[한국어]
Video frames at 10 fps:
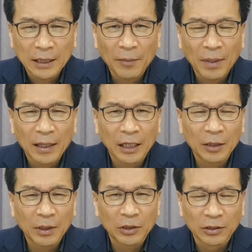참
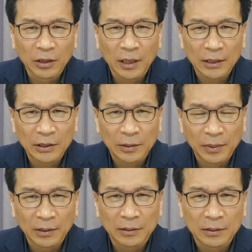하나님의
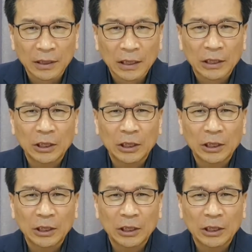전능하심은